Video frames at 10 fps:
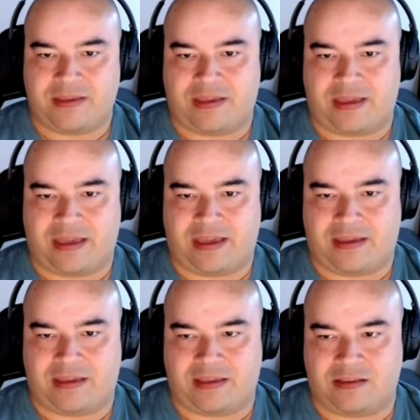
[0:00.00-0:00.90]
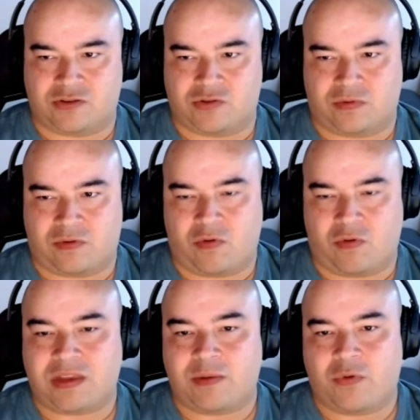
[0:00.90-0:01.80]
é, é, isso
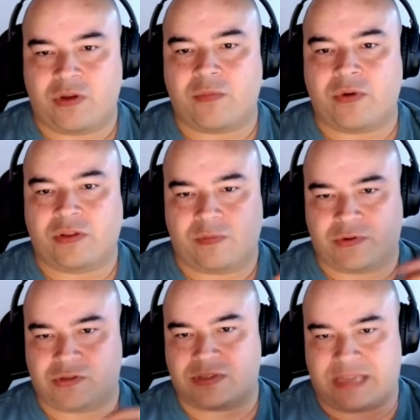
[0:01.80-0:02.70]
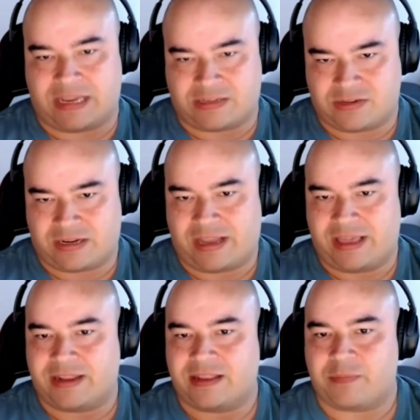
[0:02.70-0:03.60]
contribui muito para o sucesso na
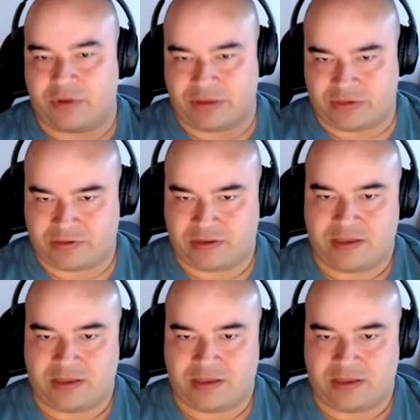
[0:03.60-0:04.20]
carreira depois.